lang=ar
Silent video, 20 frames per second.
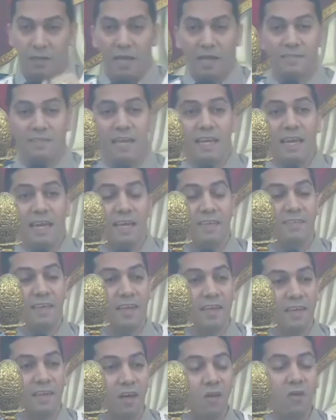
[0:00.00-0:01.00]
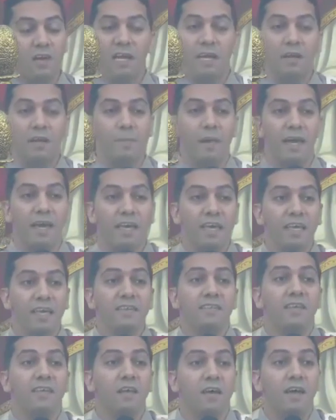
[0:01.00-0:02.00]
أسألك تاني أقول لك بقى إيه
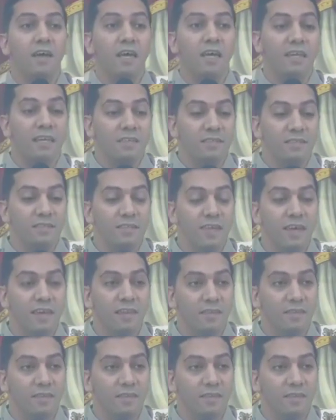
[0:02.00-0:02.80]
صلاح الإنسان؟